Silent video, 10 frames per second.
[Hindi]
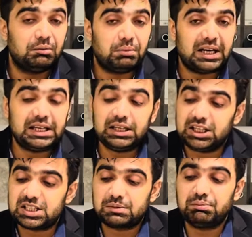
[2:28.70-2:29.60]
भाई
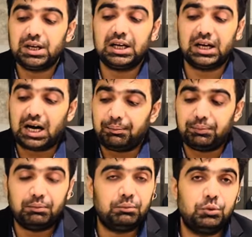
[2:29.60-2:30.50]
इसमें
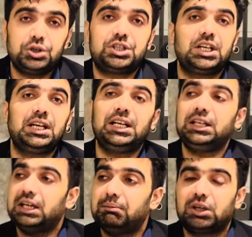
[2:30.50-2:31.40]
आप मुझसे
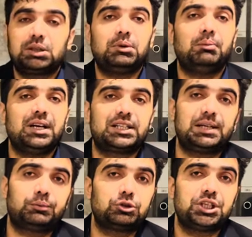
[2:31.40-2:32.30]
नहीं ये मकतबमल
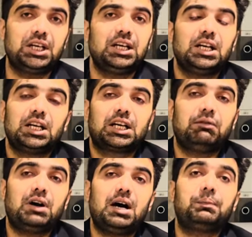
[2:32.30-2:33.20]
से पूछें कि
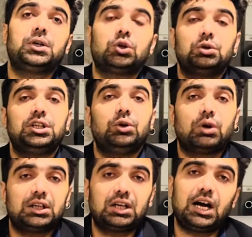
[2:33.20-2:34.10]
वहाँ पे सऊदी
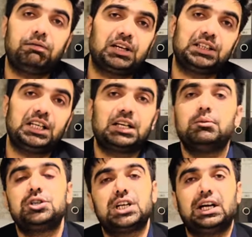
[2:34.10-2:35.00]
लोग अतराफ़ करते हैं कि
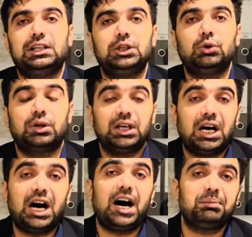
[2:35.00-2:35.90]
मुझसे गलती होगी
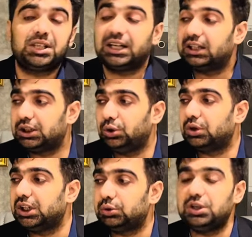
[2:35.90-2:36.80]
आपसे गलती
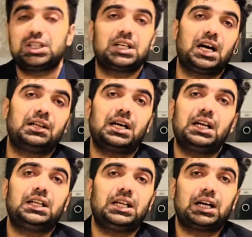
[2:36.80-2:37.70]
होगी तो इसका
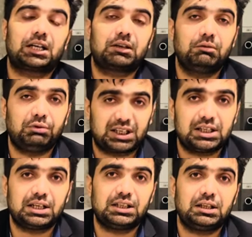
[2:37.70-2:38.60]
अदाला अदा
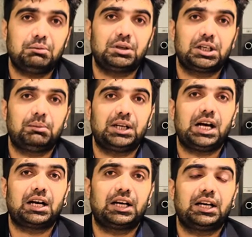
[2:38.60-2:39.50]
वर्कर मतलब
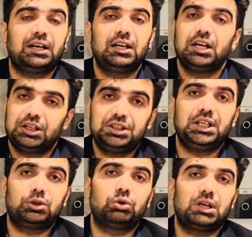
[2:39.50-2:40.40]
अदा करे
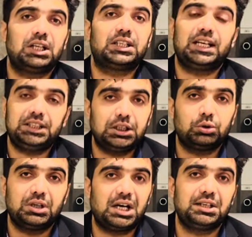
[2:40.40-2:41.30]
ये तो गलत है ये
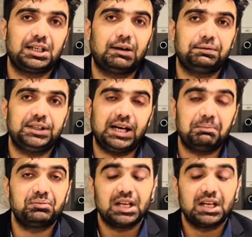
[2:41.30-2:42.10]
तो इंसाफ़ी है